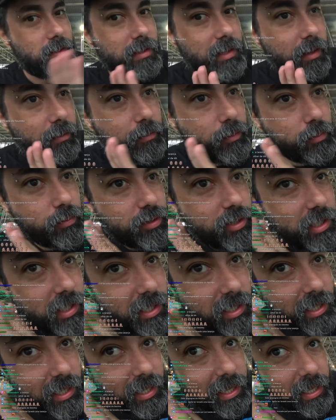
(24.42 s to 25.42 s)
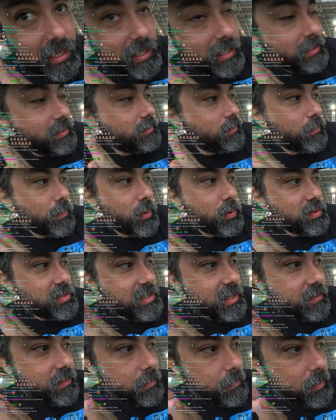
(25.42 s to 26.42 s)
Teve um dia lá, o
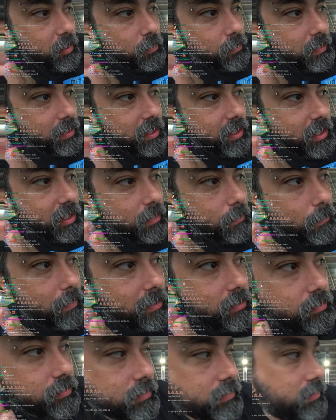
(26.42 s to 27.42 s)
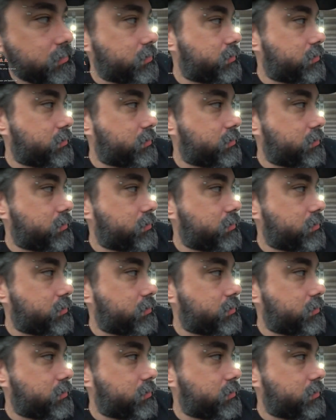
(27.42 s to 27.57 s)
Boltz estava meio bêbado.